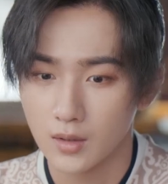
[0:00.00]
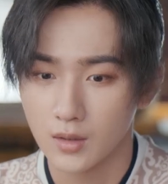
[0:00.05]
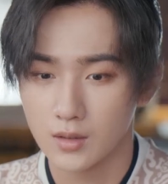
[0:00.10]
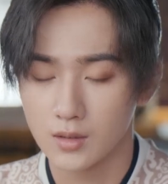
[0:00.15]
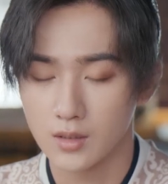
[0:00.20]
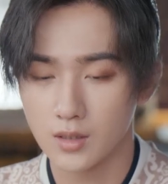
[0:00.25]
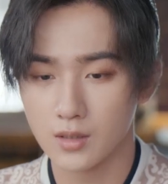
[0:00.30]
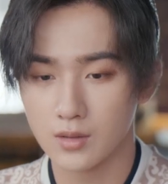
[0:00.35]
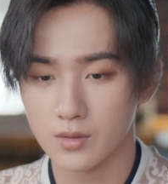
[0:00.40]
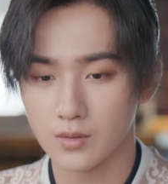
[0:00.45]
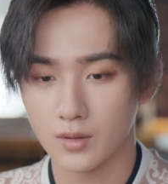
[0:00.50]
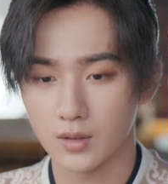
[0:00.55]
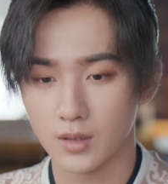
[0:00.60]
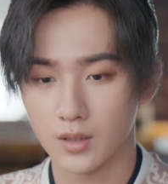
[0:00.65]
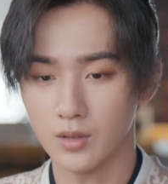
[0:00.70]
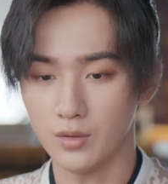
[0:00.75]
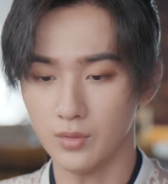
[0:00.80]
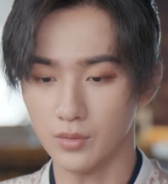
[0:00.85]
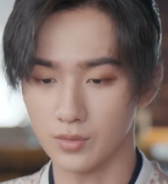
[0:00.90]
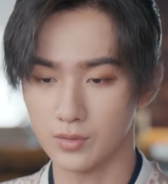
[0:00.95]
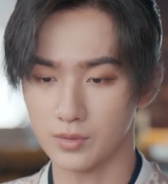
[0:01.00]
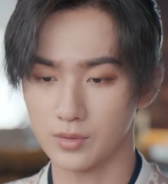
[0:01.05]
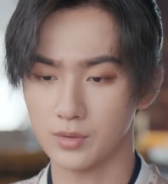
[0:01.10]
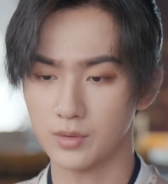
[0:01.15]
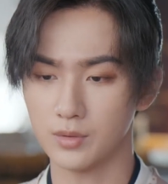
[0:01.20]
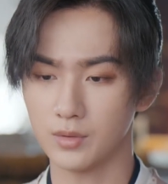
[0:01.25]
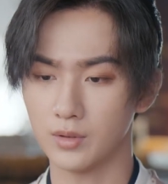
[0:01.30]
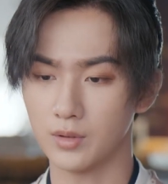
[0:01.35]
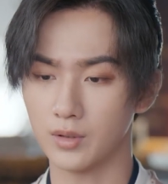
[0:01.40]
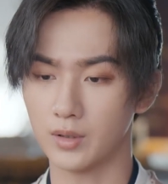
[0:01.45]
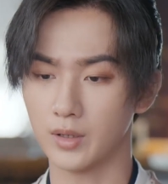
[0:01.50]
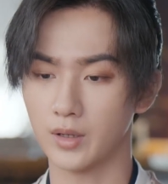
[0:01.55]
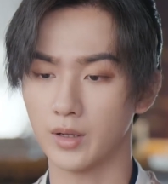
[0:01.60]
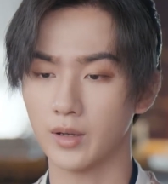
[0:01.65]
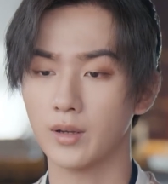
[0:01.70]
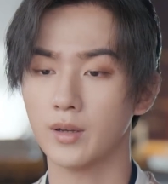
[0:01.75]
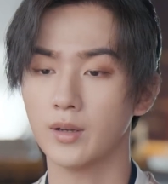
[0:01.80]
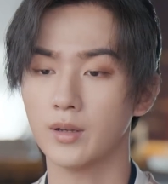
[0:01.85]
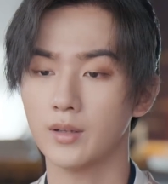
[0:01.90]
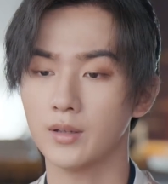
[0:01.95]
朕做了他的女婿，
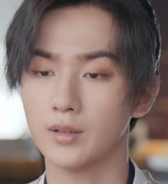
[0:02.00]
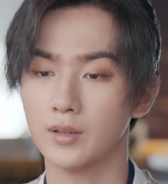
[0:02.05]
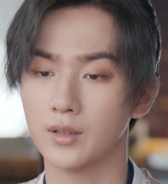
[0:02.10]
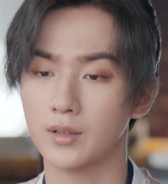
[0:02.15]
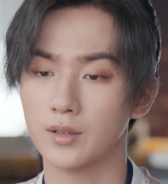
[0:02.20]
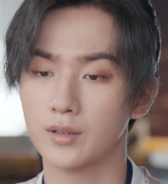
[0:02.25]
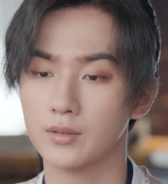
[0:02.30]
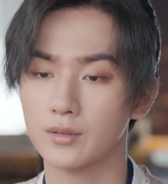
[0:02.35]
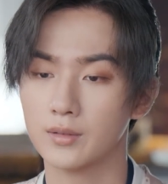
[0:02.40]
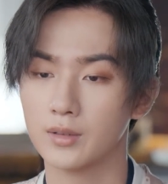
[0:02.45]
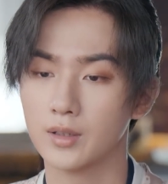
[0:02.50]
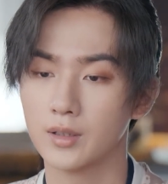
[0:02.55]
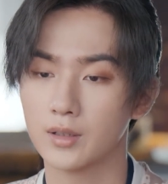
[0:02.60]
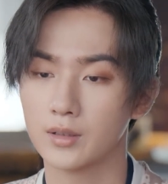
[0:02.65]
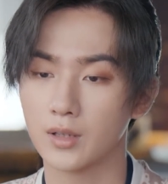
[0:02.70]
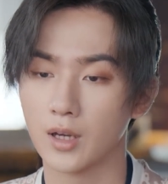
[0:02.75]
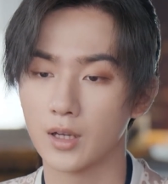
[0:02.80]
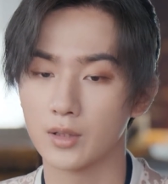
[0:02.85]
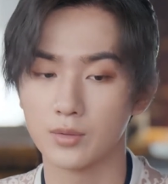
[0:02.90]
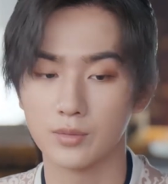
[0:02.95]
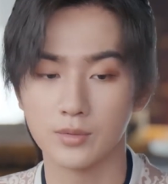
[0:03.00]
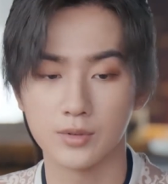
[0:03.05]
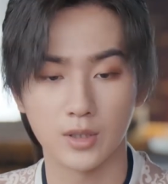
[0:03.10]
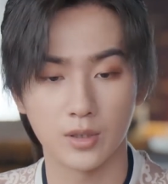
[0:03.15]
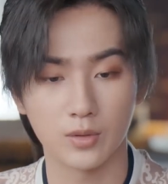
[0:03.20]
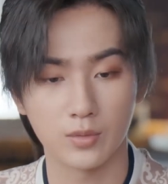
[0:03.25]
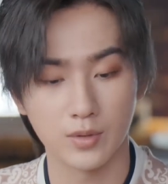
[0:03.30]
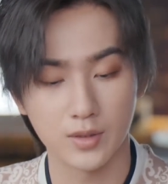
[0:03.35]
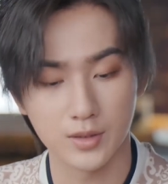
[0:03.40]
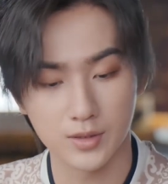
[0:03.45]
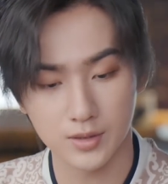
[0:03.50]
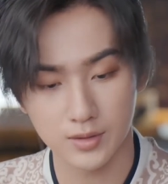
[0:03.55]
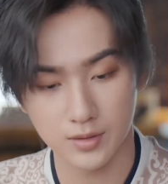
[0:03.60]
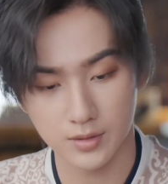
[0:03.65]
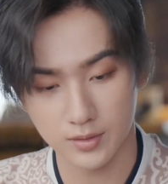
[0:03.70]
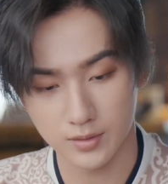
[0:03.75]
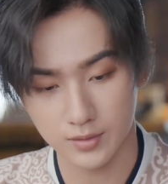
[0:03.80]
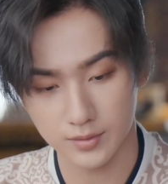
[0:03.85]
得跟他打通一下关系。